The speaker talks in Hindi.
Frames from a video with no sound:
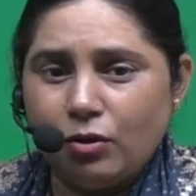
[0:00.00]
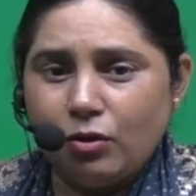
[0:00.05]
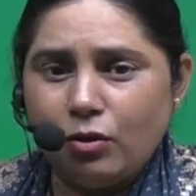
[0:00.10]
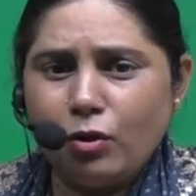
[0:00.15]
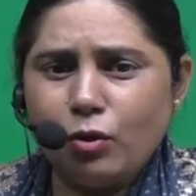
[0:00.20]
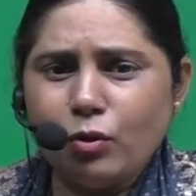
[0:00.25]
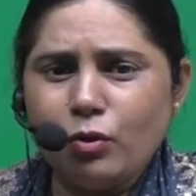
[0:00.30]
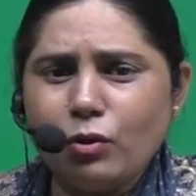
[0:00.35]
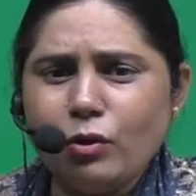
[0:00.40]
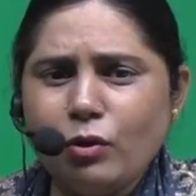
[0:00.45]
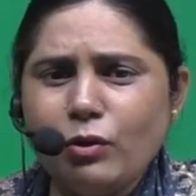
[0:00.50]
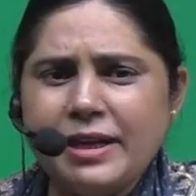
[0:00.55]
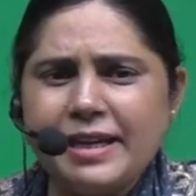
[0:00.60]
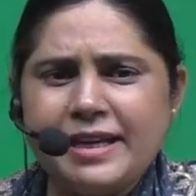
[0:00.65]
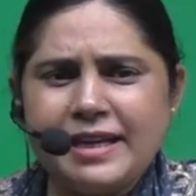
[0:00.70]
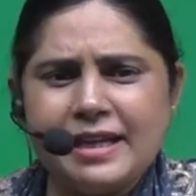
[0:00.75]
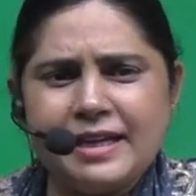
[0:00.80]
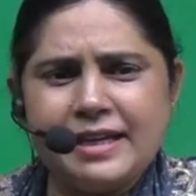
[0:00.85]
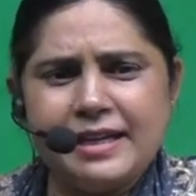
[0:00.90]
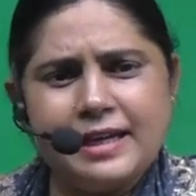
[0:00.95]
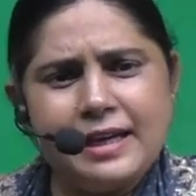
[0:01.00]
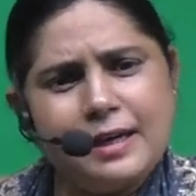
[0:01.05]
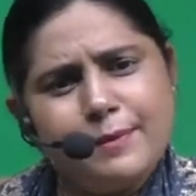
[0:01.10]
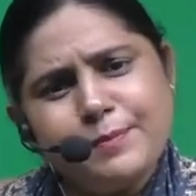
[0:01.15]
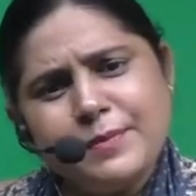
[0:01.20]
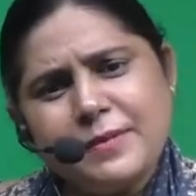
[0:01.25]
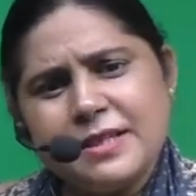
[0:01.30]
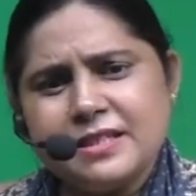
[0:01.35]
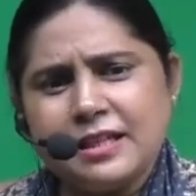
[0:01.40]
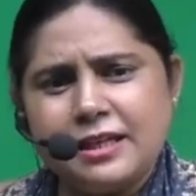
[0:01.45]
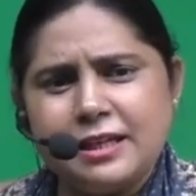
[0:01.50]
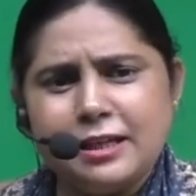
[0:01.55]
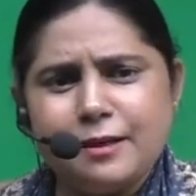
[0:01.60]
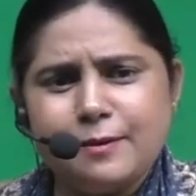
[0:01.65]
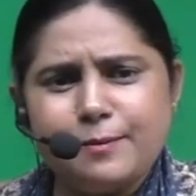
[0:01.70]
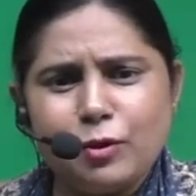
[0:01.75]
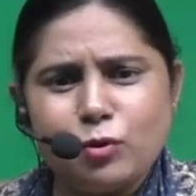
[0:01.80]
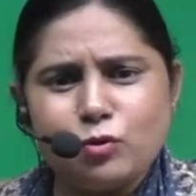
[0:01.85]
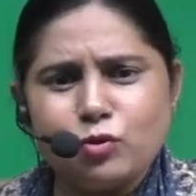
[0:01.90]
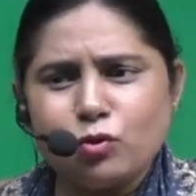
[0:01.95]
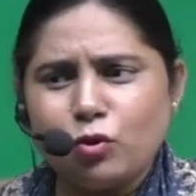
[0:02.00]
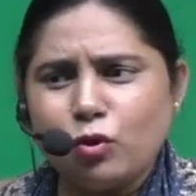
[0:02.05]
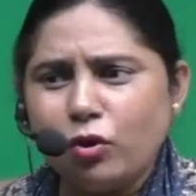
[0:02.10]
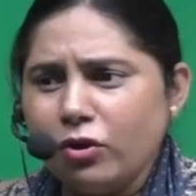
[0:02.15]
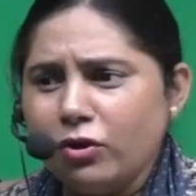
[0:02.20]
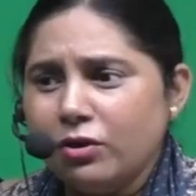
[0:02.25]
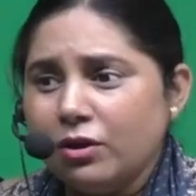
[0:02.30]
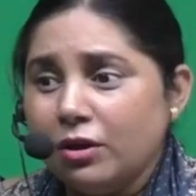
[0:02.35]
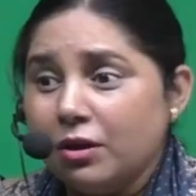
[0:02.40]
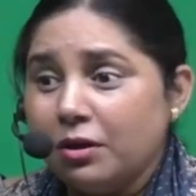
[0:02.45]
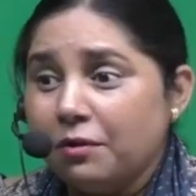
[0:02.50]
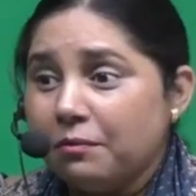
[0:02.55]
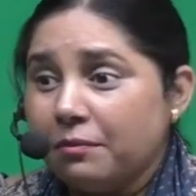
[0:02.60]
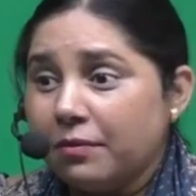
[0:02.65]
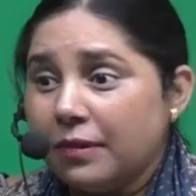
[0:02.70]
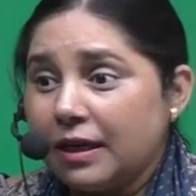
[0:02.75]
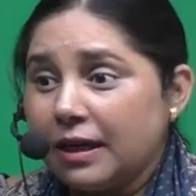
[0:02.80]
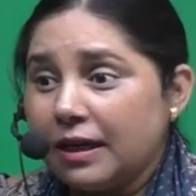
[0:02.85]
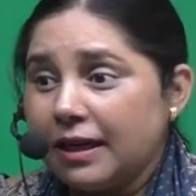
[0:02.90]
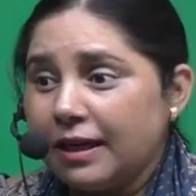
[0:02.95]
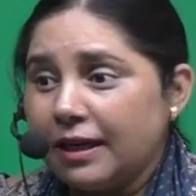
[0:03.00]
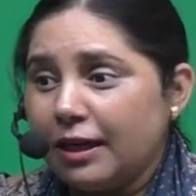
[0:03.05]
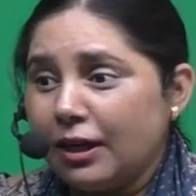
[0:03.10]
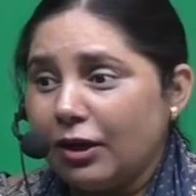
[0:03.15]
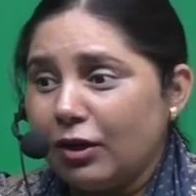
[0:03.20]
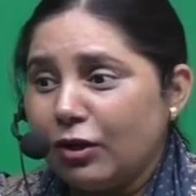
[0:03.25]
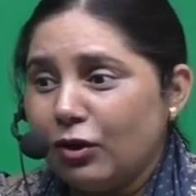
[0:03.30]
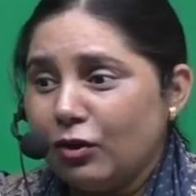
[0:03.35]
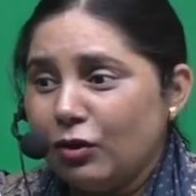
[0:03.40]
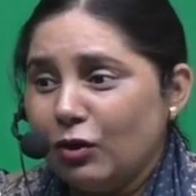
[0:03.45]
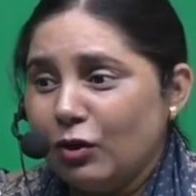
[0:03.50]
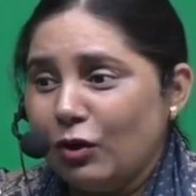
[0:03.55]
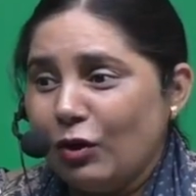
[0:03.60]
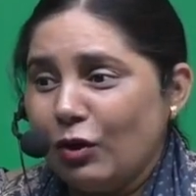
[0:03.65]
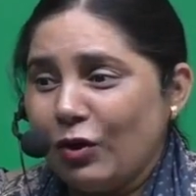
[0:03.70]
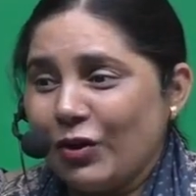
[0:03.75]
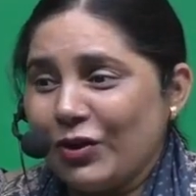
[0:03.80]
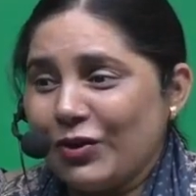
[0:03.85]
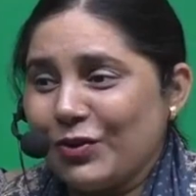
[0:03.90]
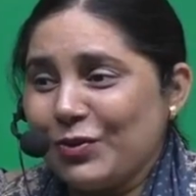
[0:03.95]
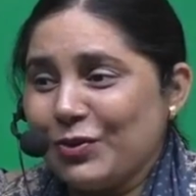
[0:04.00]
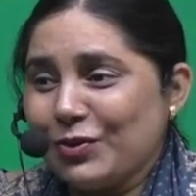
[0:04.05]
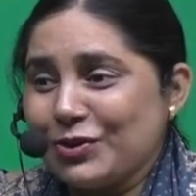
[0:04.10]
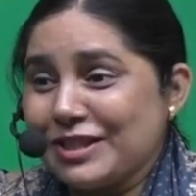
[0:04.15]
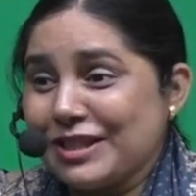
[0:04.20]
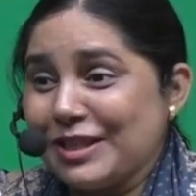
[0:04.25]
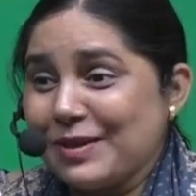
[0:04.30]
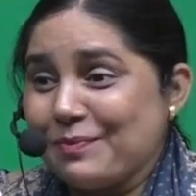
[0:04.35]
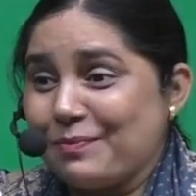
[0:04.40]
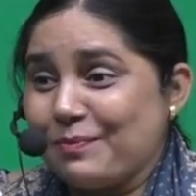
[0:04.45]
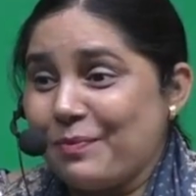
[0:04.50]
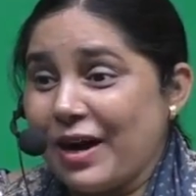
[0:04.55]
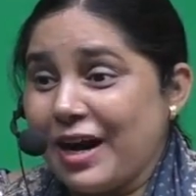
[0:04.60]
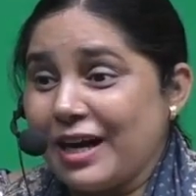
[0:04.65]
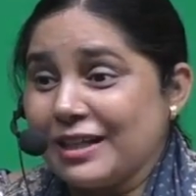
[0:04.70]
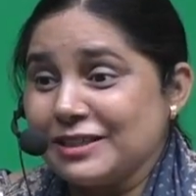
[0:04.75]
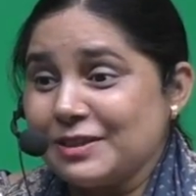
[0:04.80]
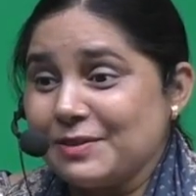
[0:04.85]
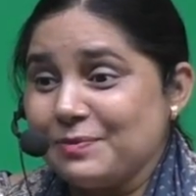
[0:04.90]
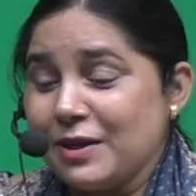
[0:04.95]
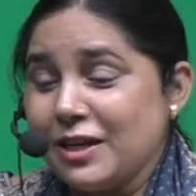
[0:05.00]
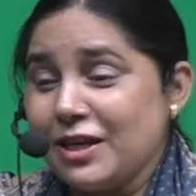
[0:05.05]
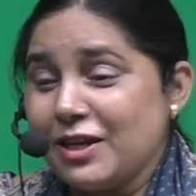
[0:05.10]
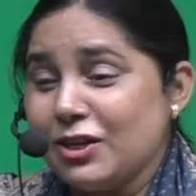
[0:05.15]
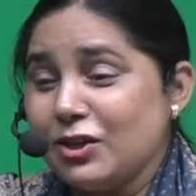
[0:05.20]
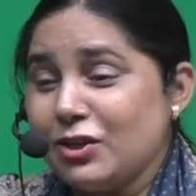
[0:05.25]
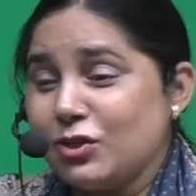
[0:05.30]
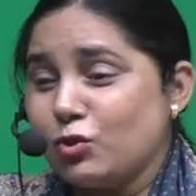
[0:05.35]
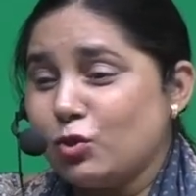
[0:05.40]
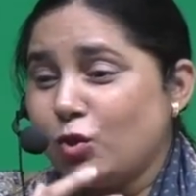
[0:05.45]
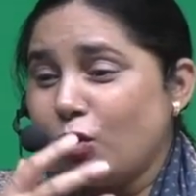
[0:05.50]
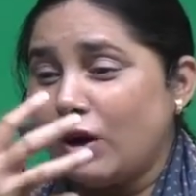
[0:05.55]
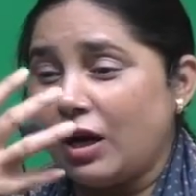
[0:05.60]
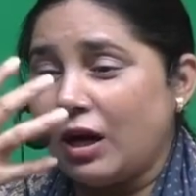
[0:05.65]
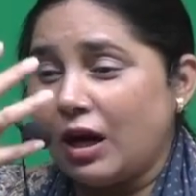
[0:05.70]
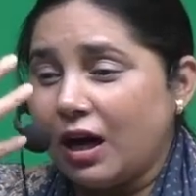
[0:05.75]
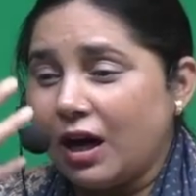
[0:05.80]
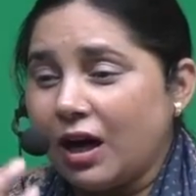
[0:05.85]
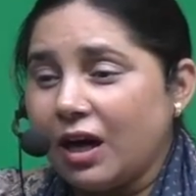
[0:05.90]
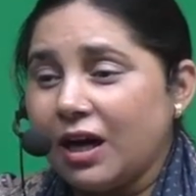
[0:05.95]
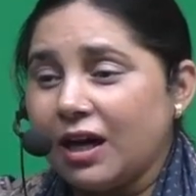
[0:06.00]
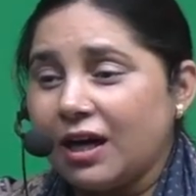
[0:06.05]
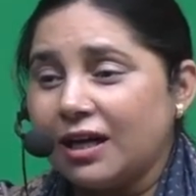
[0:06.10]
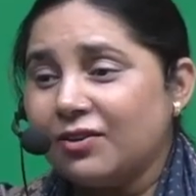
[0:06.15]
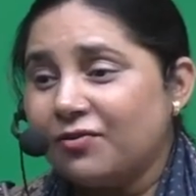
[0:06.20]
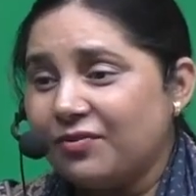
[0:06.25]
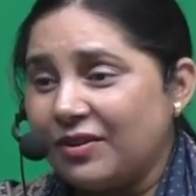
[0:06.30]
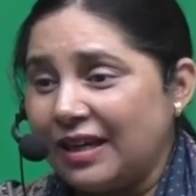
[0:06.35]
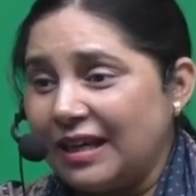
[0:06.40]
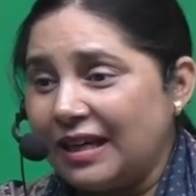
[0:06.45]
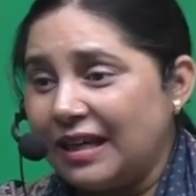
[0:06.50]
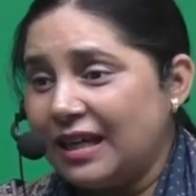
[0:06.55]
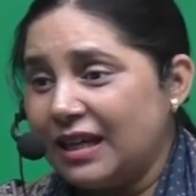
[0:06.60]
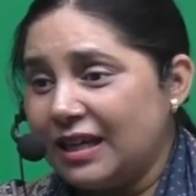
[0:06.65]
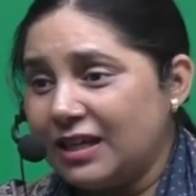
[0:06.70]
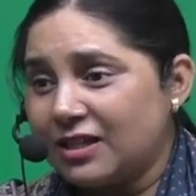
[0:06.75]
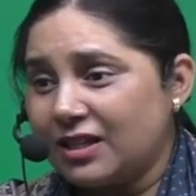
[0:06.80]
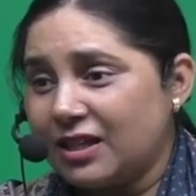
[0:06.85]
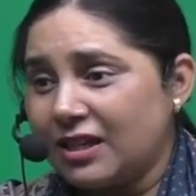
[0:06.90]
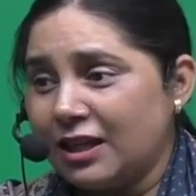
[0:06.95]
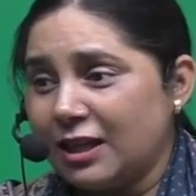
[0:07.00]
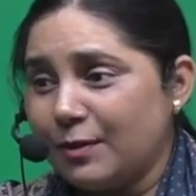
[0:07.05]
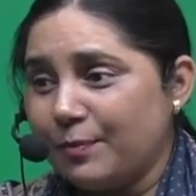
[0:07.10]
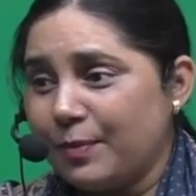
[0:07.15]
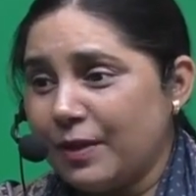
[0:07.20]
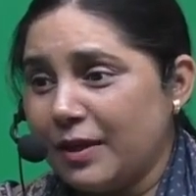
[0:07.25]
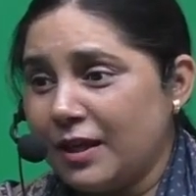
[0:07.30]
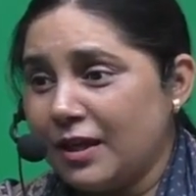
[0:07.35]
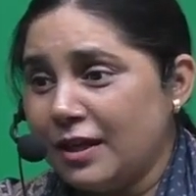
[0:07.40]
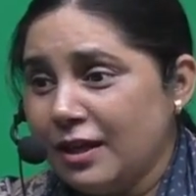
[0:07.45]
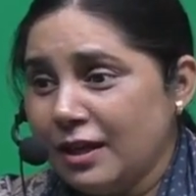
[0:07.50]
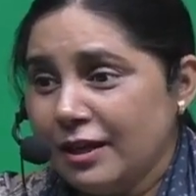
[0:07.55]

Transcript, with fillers: और उन्होंने क्या किया अपने शरीर पर उसको मल लिया और उसके बाद में जो आग फैली है शरीर पे